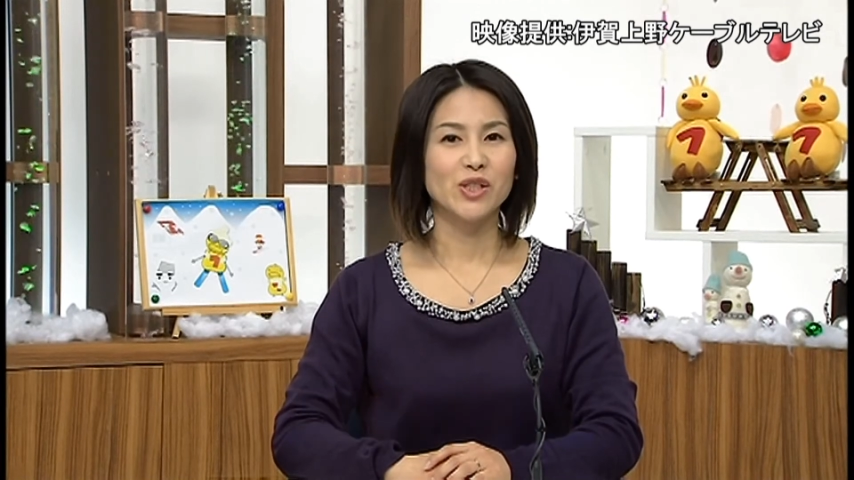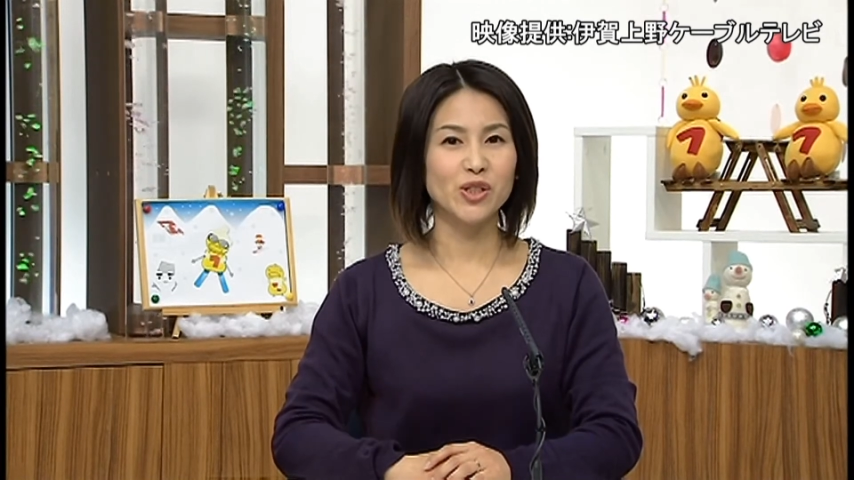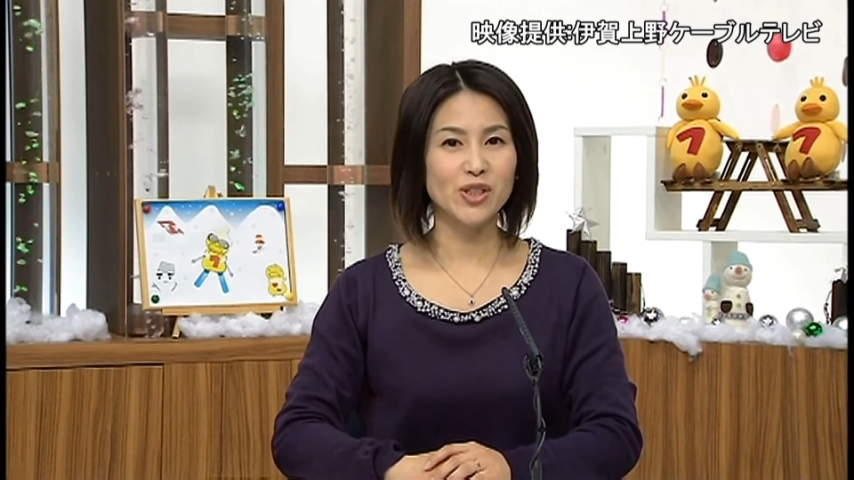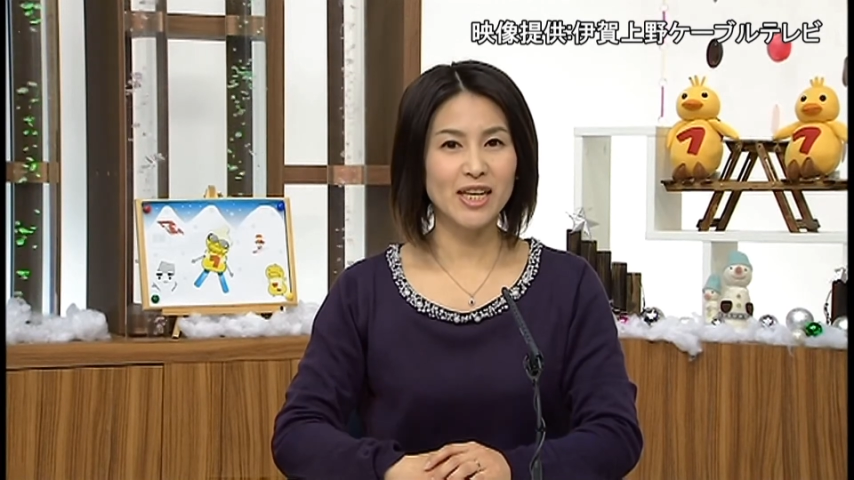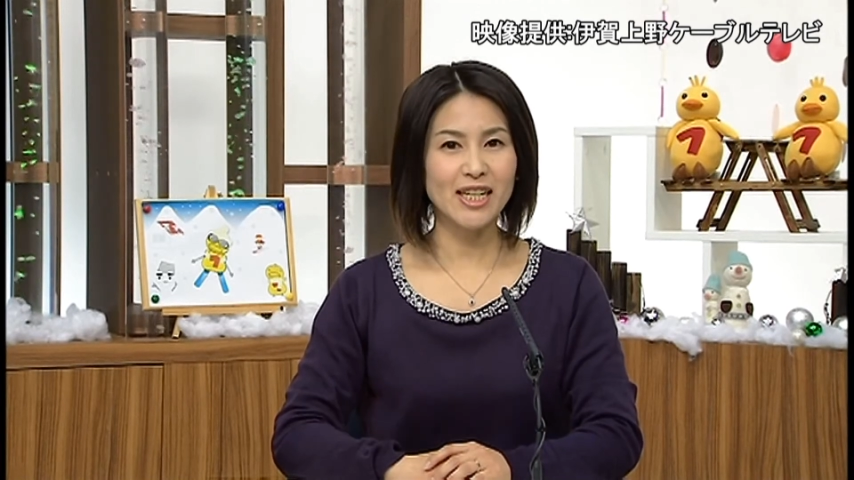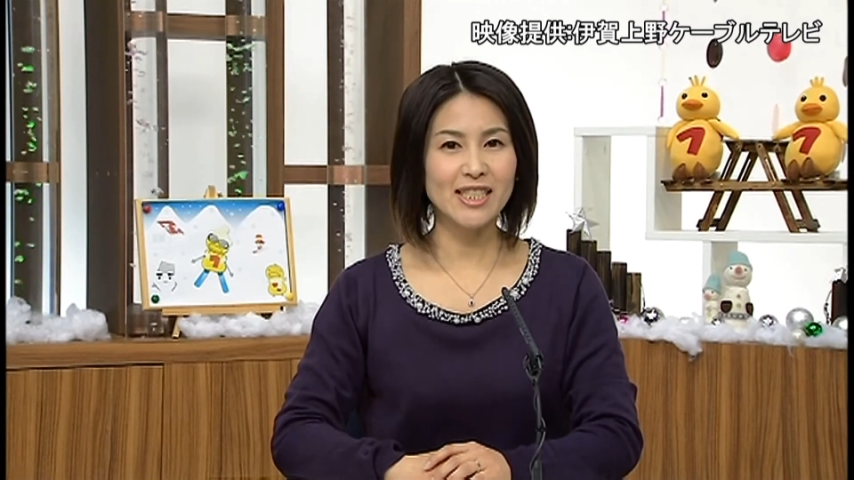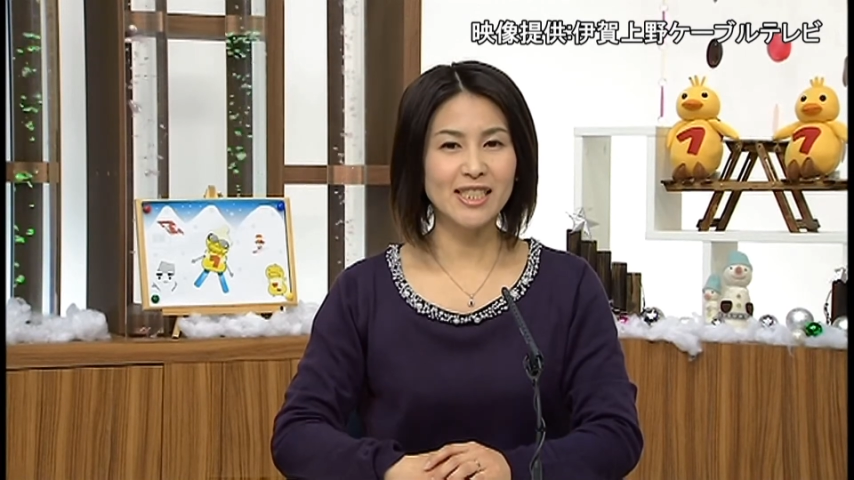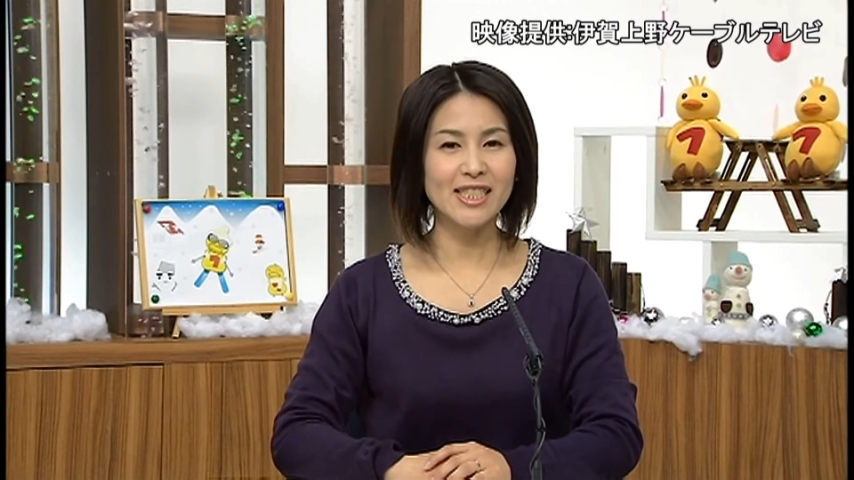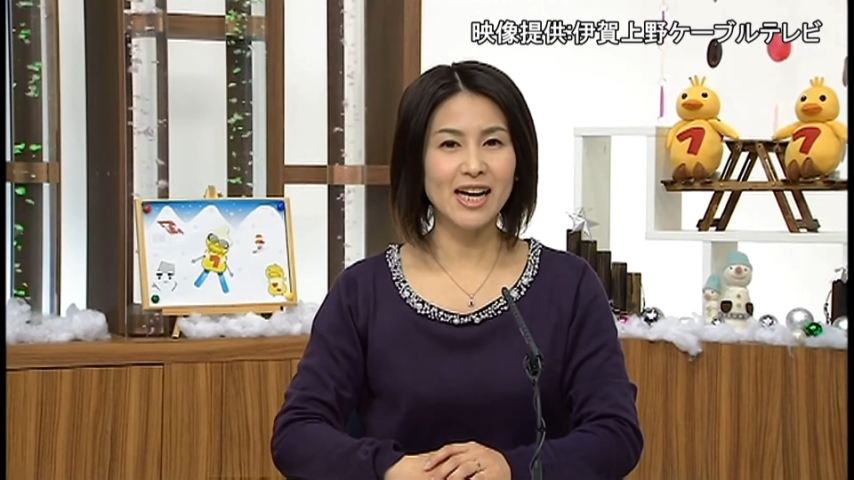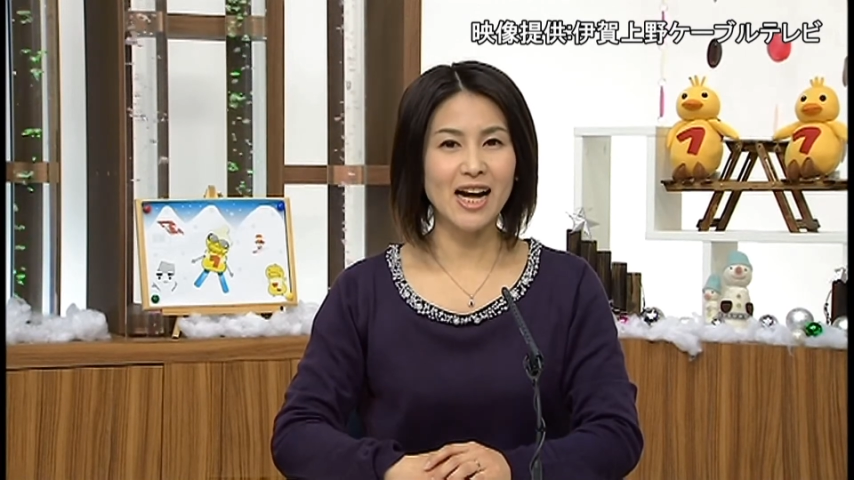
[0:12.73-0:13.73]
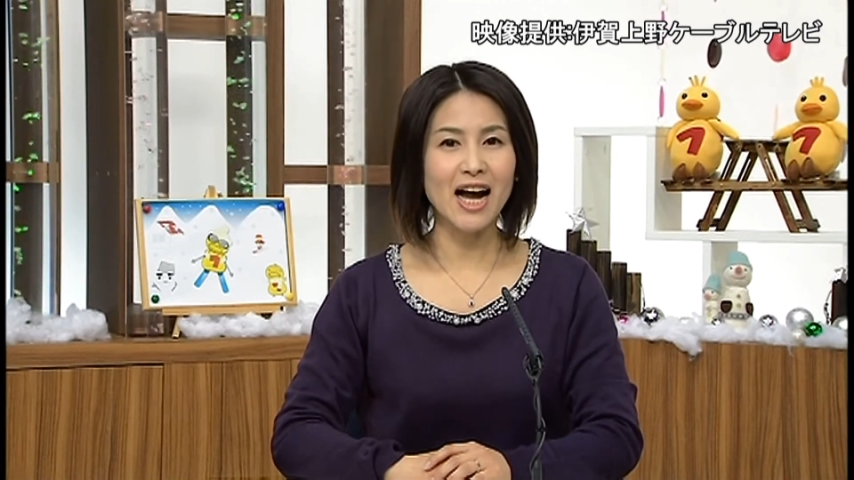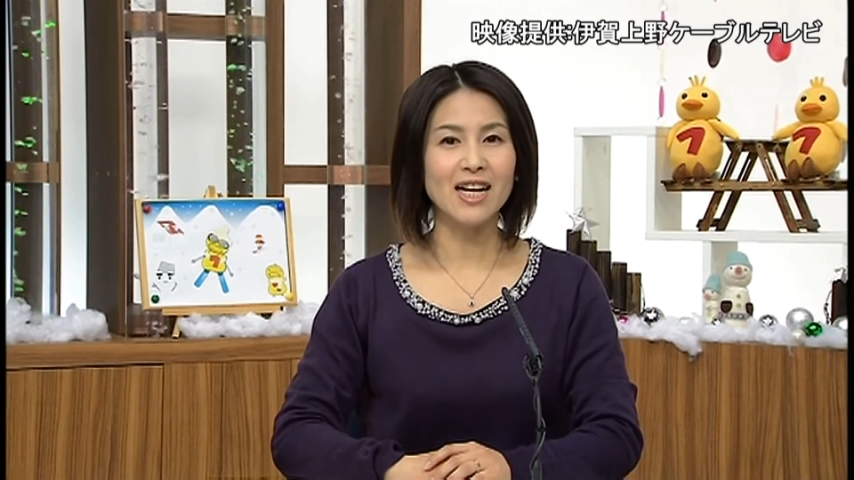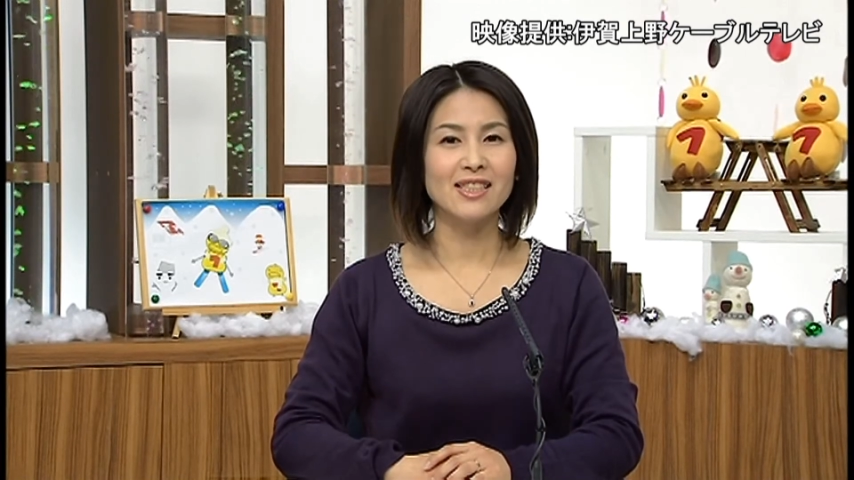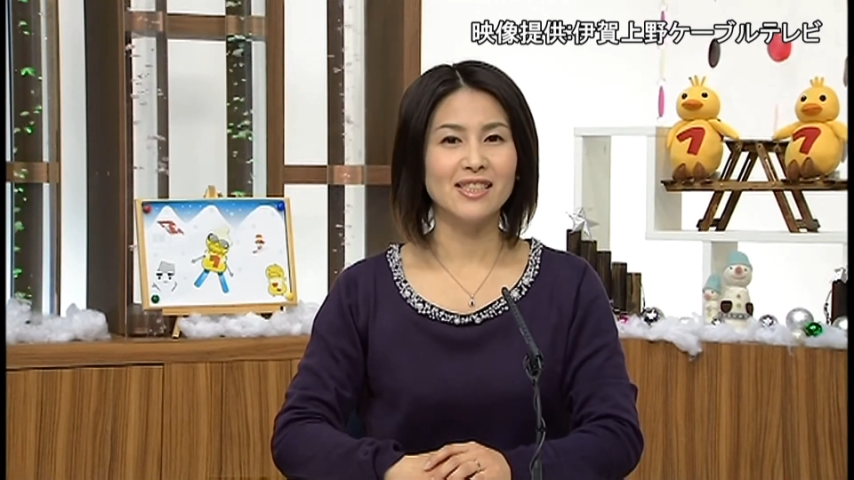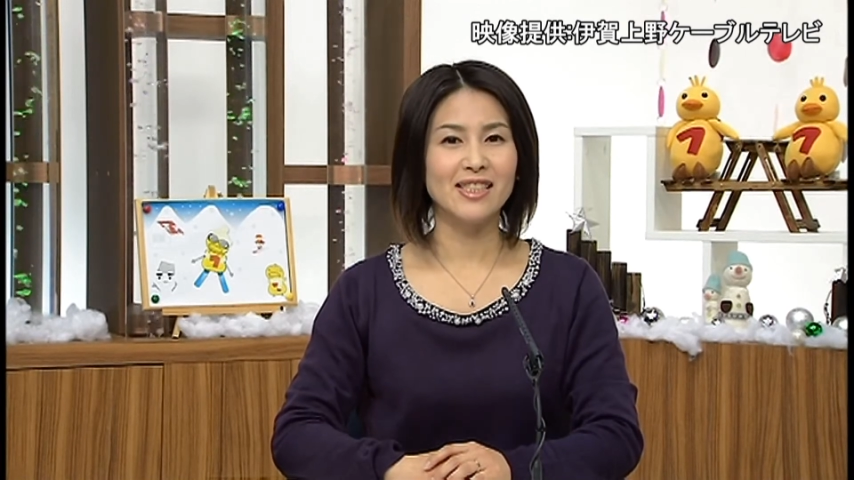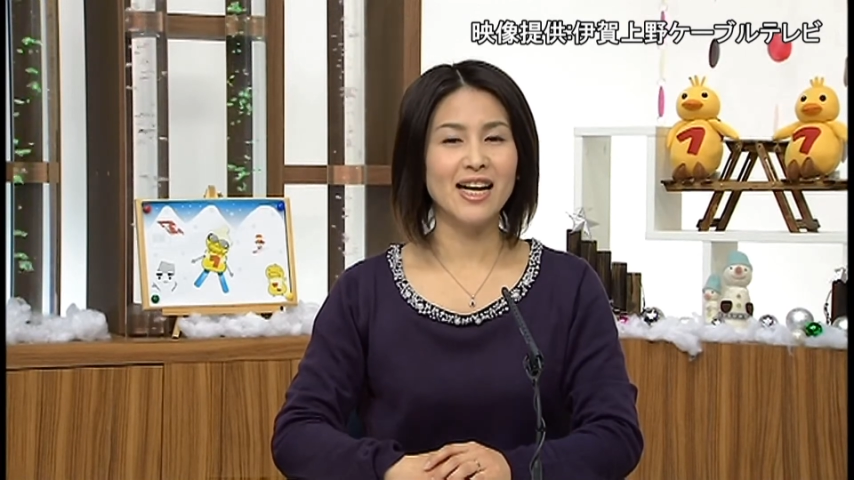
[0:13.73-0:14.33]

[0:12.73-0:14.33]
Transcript: 17日から時